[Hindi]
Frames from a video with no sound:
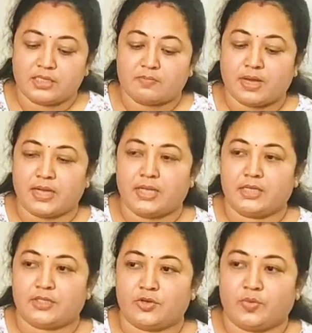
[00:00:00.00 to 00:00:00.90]
इस बार
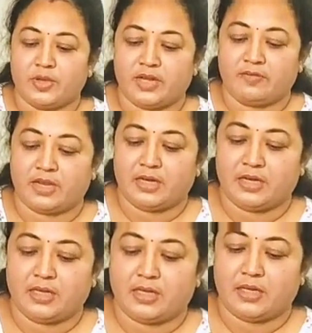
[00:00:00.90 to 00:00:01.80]
ये स्ट्रॉबेरी
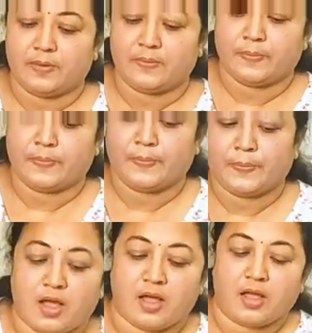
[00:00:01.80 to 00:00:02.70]
वाली ली है
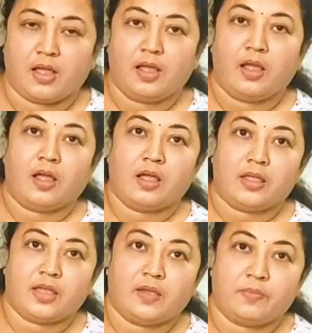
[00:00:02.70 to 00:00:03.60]

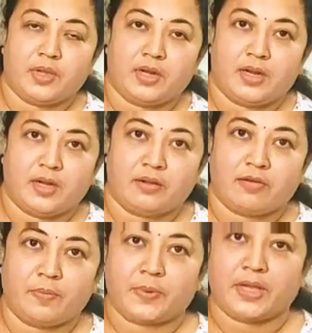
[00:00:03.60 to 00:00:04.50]
ये मेरे
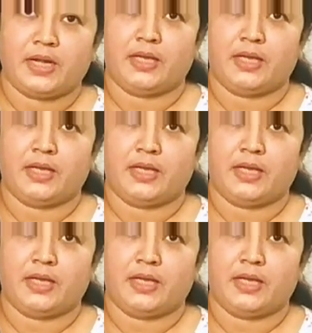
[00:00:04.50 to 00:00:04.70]
नवाब के